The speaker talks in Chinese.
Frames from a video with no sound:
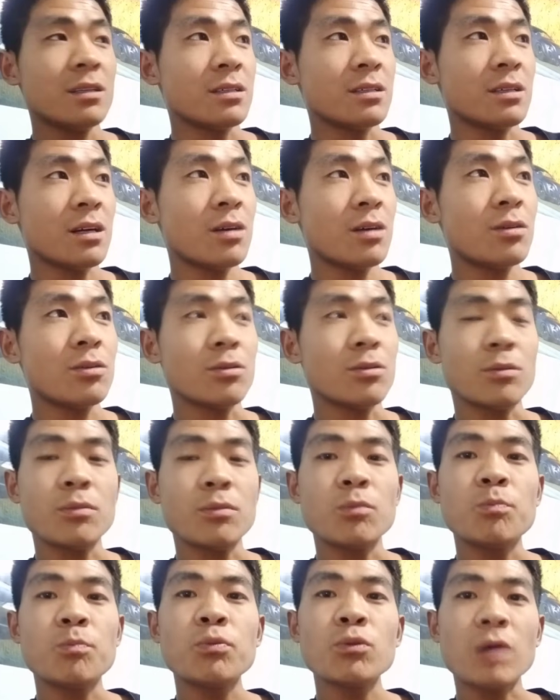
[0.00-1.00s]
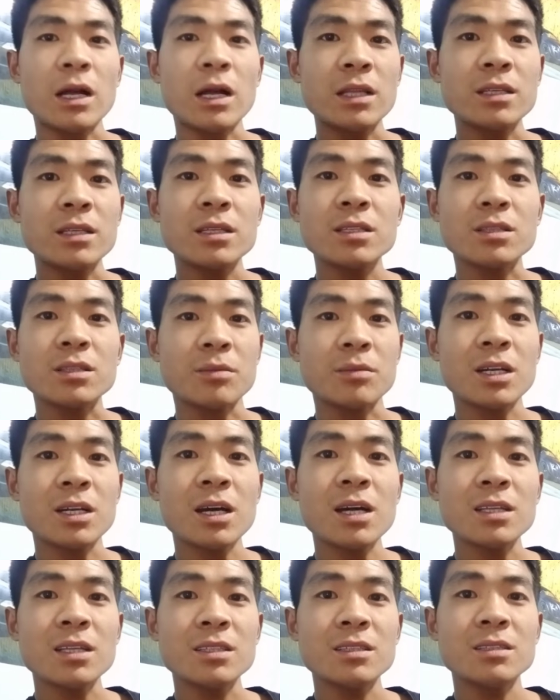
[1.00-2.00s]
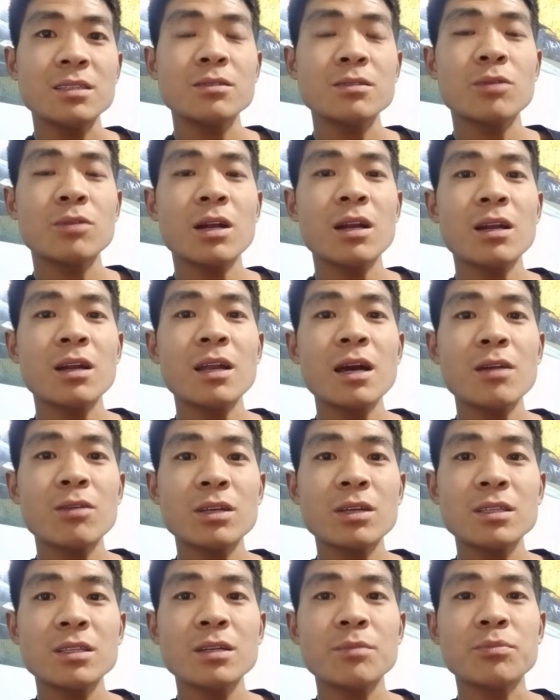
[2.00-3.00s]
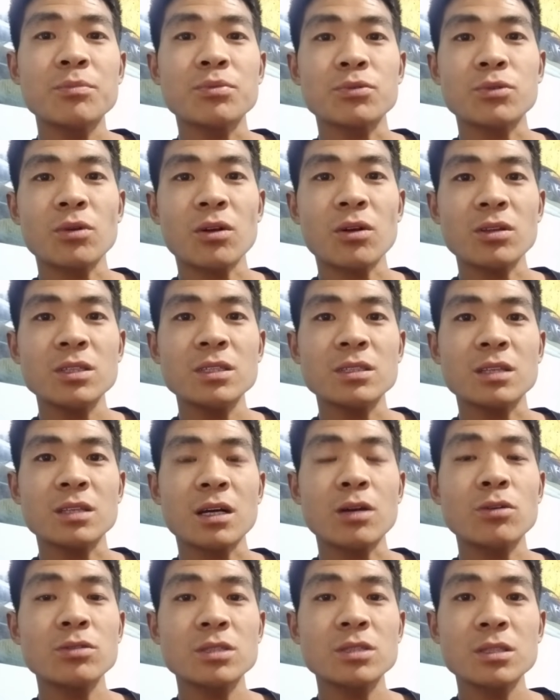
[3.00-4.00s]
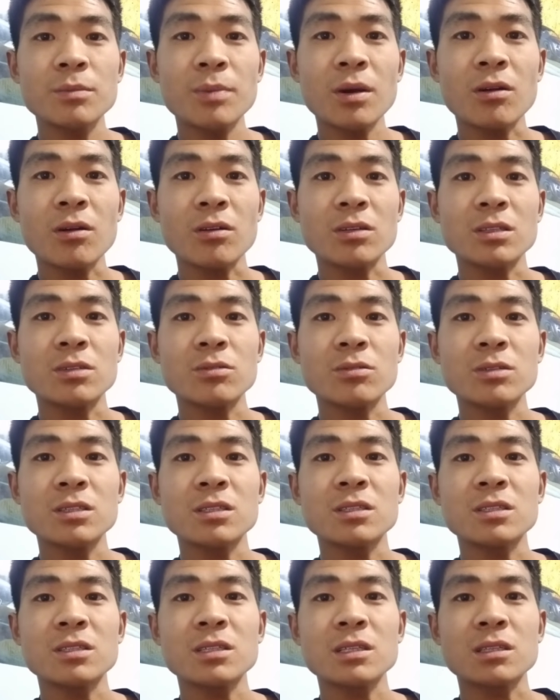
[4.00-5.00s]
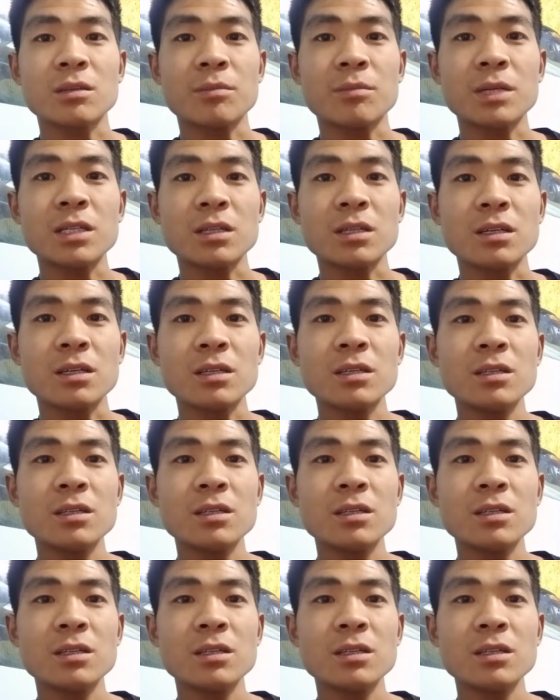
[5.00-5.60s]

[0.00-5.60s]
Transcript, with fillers: 然后不管你怎么拉，你关键拉出来你得补多少腻子，后期爆了，你说你这怎么整？